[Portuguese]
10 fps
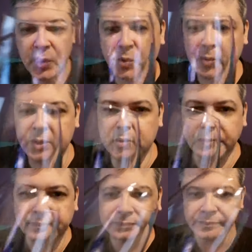
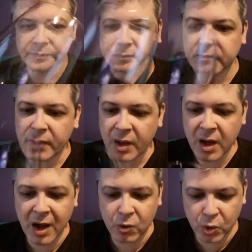comigo.
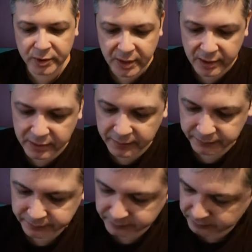A cor dele